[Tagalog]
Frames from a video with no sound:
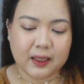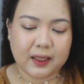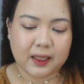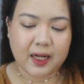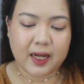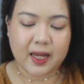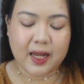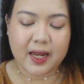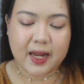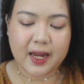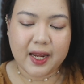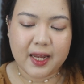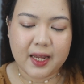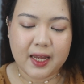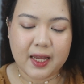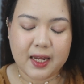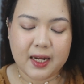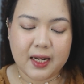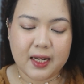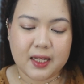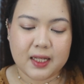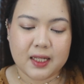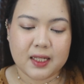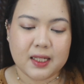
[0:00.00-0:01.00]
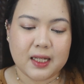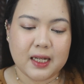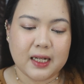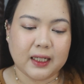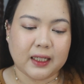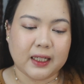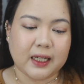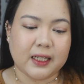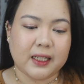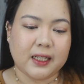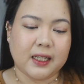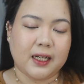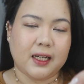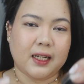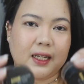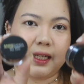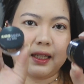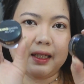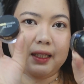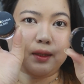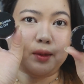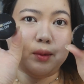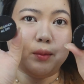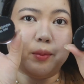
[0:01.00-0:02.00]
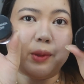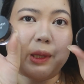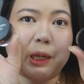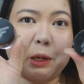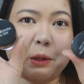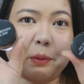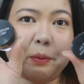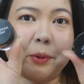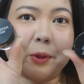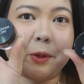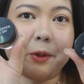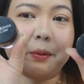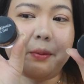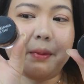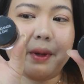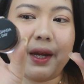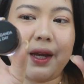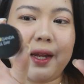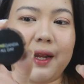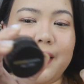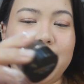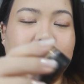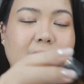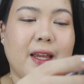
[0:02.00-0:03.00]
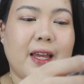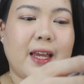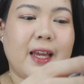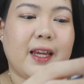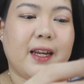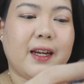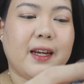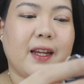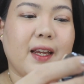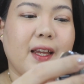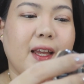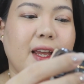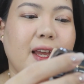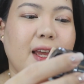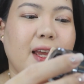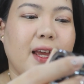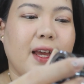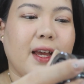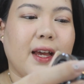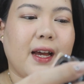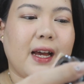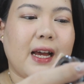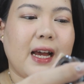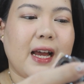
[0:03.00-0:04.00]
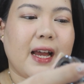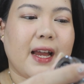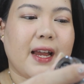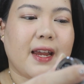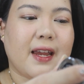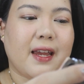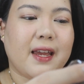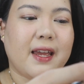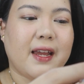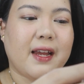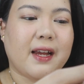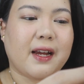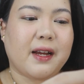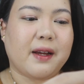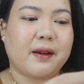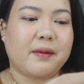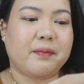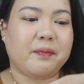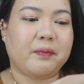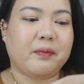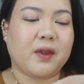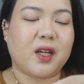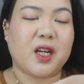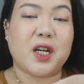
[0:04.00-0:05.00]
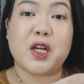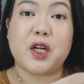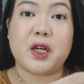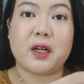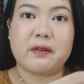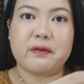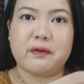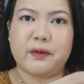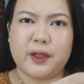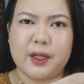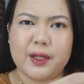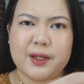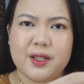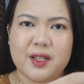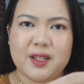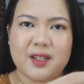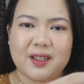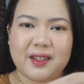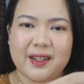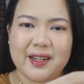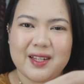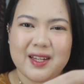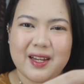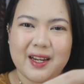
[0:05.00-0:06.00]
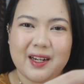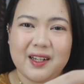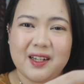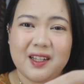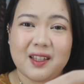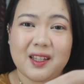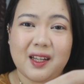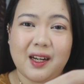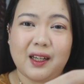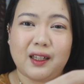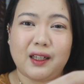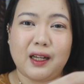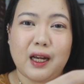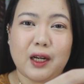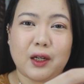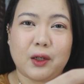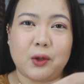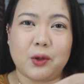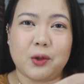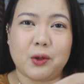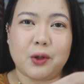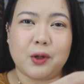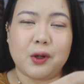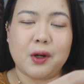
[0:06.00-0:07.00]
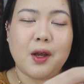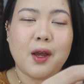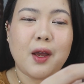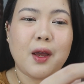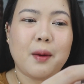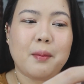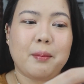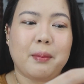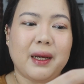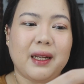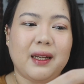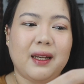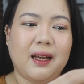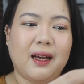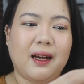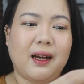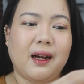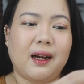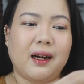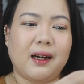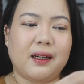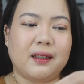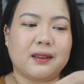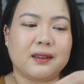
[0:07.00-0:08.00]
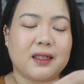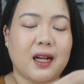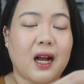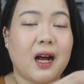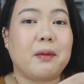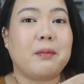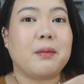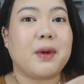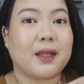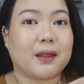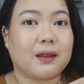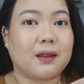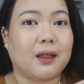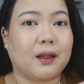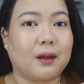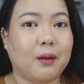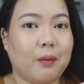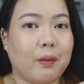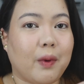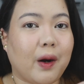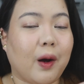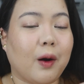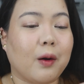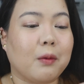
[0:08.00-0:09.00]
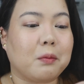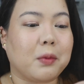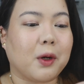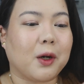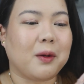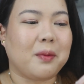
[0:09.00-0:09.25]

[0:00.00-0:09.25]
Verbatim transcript: try is ang kanilang brow pomade and I am nervous kasi hindi talaga ako pala gamit ng brow